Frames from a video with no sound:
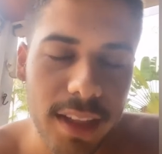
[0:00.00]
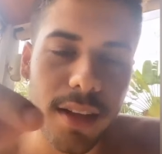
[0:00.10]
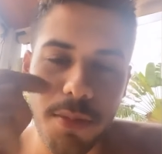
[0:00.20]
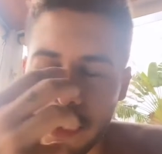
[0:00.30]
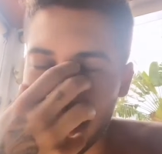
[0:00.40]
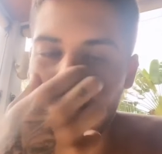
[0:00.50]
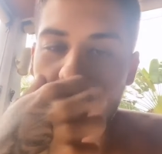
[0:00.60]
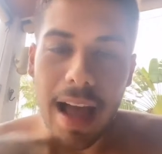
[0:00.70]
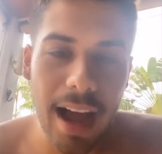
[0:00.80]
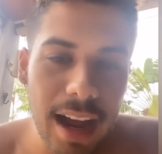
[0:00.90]
tá bom?
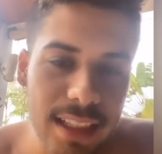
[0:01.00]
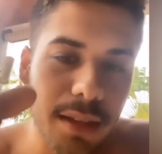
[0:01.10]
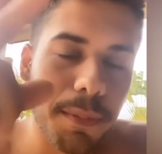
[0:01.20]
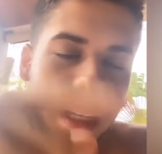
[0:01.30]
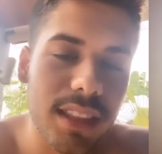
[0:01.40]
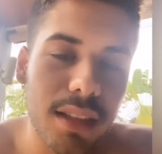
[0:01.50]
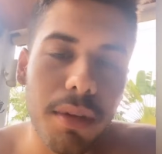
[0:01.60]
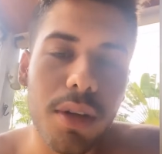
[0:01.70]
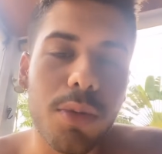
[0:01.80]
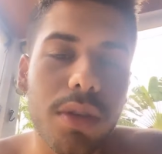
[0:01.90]
Arrasta pra cima e
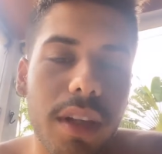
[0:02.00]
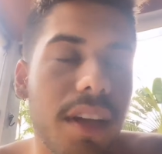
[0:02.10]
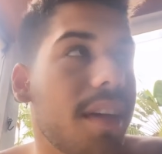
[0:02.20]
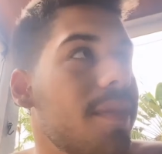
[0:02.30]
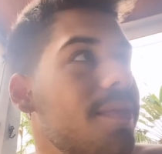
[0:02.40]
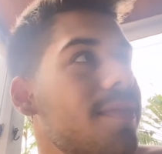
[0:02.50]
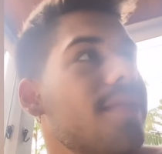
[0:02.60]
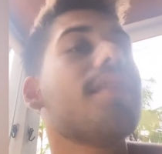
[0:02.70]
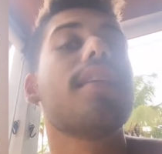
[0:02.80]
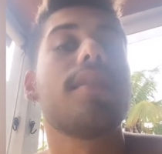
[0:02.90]
curta aí. Marca a gente
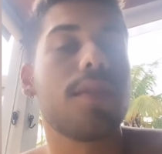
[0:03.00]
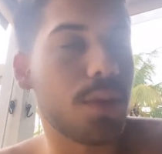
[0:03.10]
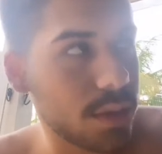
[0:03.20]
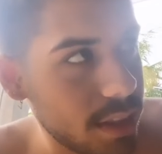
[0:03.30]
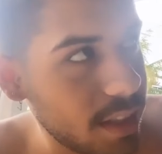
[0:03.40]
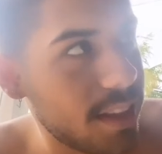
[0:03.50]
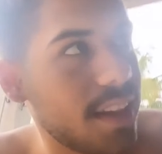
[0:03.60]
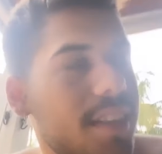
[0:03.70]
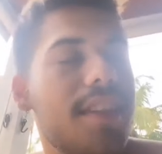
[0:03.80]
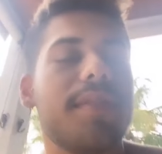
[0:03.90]
também. Com
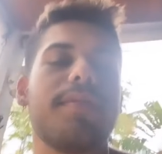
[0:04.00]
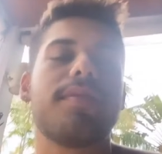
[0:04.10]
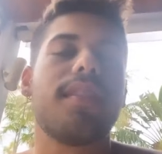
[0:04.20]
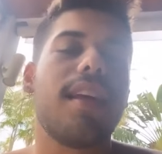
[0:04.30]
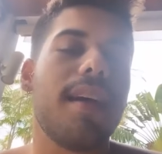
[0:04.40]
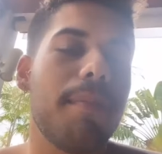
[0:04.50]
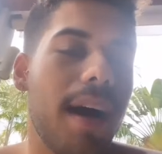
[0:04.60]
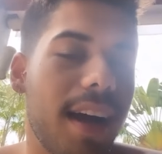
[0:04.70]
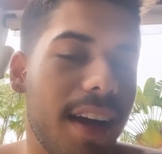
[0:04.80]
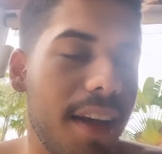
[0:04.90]
certeza.
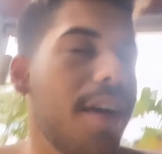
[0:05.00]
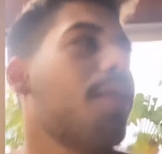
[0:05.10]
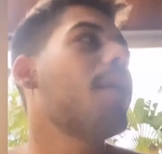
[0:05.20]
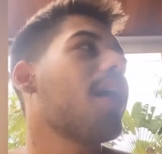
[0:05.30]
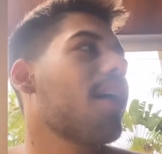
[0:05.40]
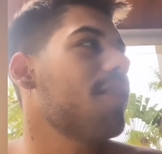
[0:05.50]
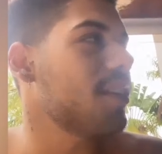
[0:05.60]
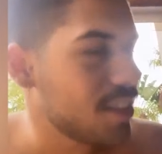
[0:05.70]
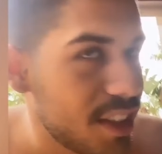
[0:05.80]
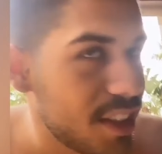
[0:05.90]
Marca eu, marca a
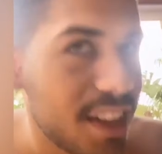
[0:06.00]
Virgínia.